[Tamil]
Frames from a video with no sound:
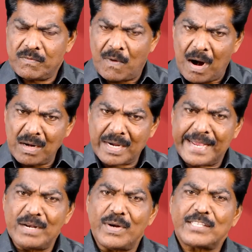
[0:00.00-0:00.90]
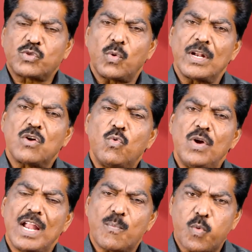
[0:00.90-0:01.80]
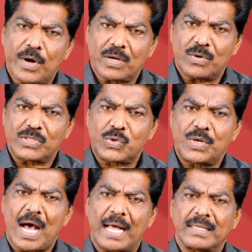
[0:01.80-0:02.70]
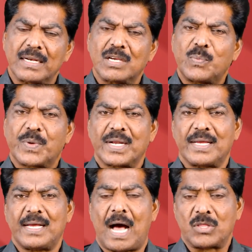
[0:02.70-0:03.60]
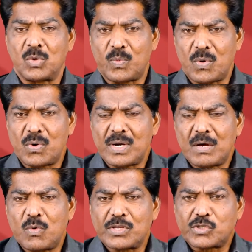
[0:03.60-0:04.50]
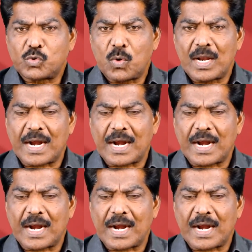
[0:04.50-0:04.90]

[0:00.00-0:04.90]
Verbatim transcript: வாழ்க்கையினுடைய சூழலுக்கு உள்ளே போயிட்டோம்னு சொன்னால் அதற்கு பிறகு அது போன்ற ஒரு சூழலை